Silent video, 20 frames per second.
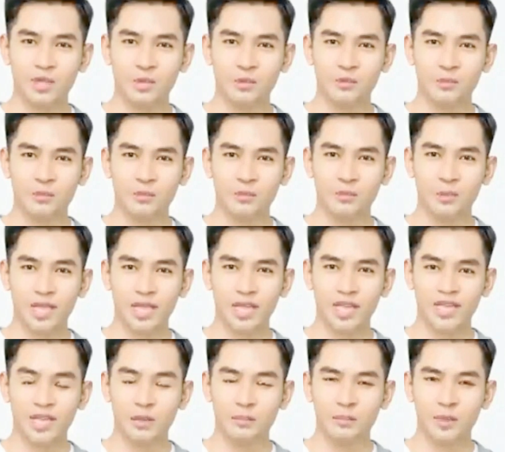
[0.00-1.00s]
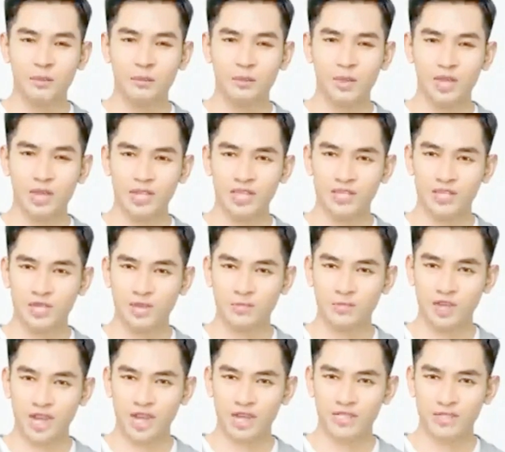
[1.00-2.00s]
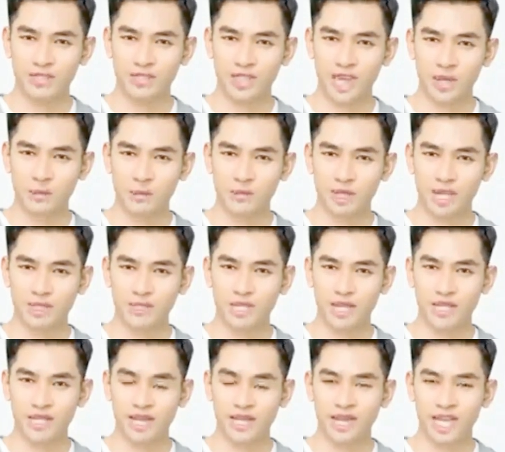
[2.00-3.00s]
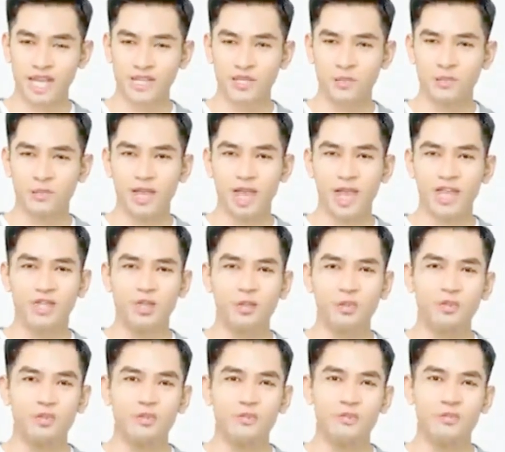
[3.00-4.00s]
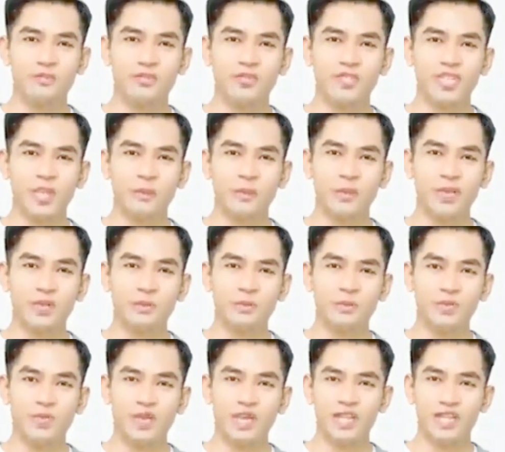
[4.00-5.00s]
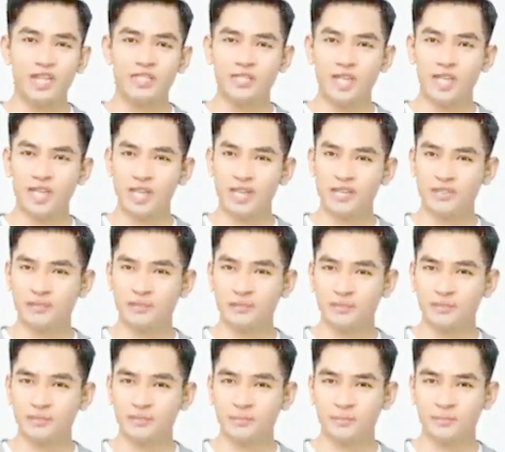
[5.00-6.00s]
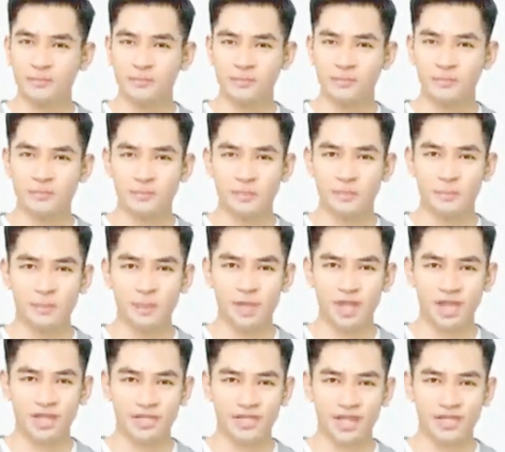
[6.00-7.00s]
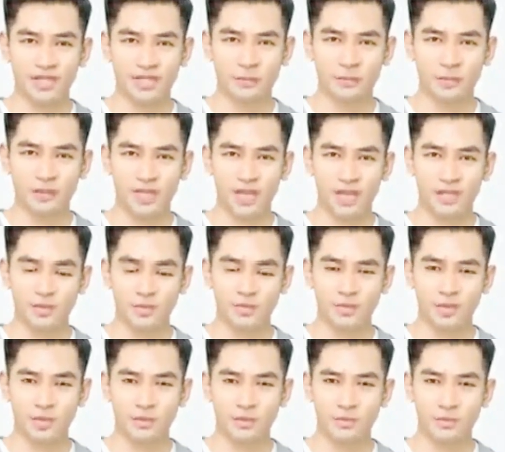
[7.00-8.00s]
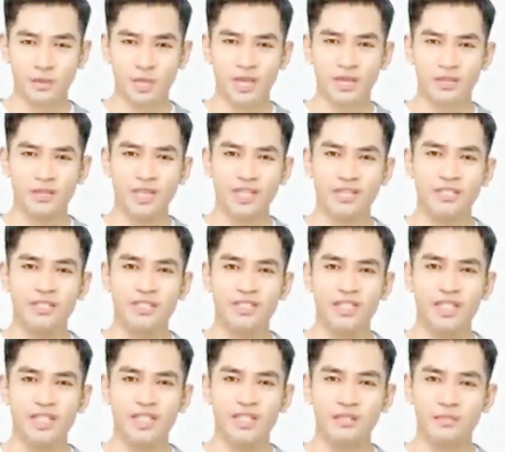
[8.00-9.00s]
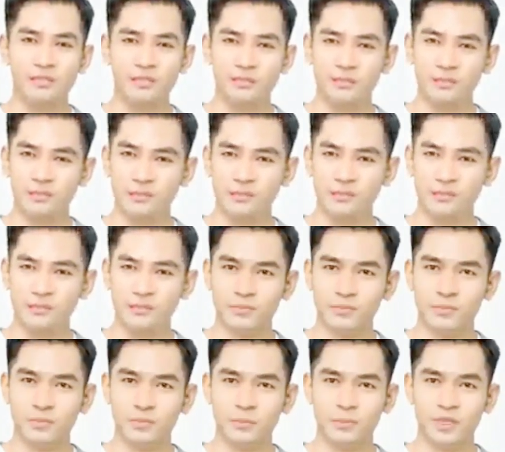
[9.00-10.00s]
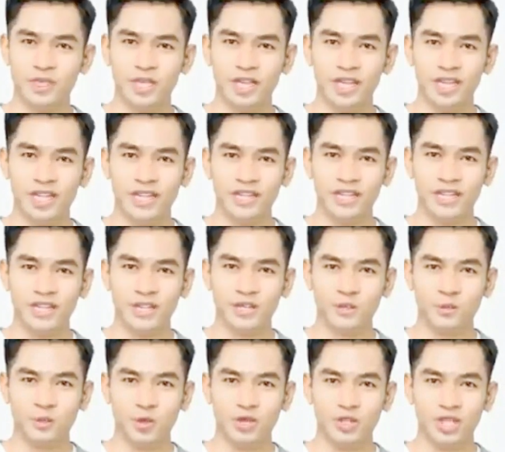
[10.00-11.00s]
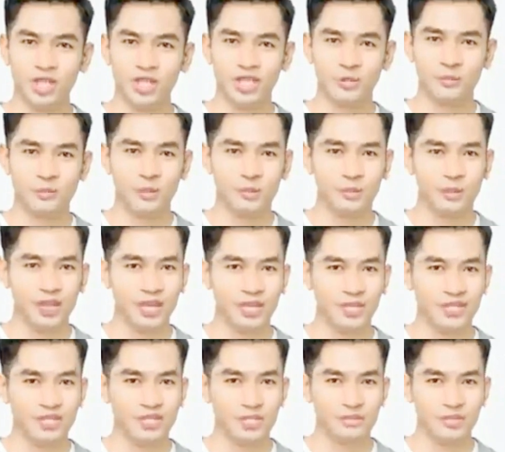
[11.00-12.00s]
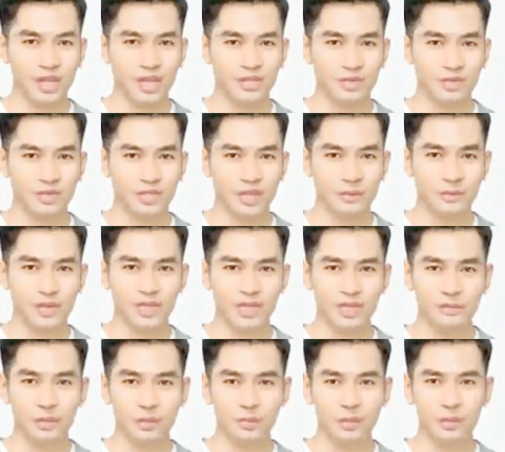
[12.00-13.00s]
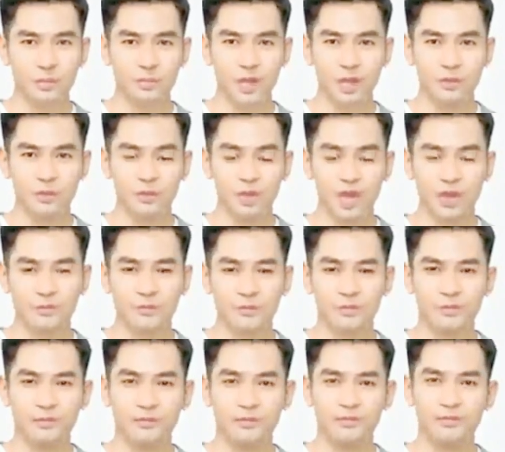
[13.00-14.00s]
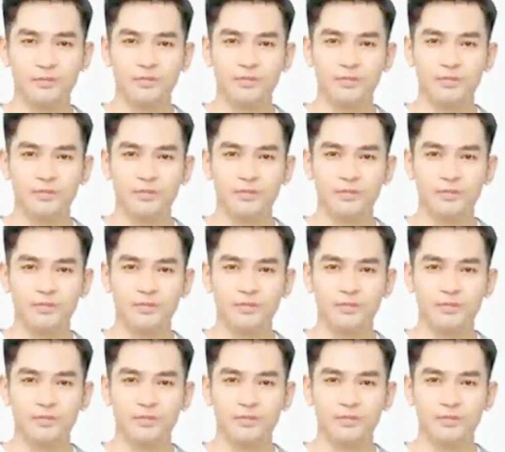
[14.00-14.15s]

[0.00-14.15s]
ini, mata Hattori itu membeku, wajahnya yang santai menjadi sedikit serius, dan telapak tangannya dipaksa keras, dan gelas wine yang dipegangnya langsung pecah. Desir desir desir.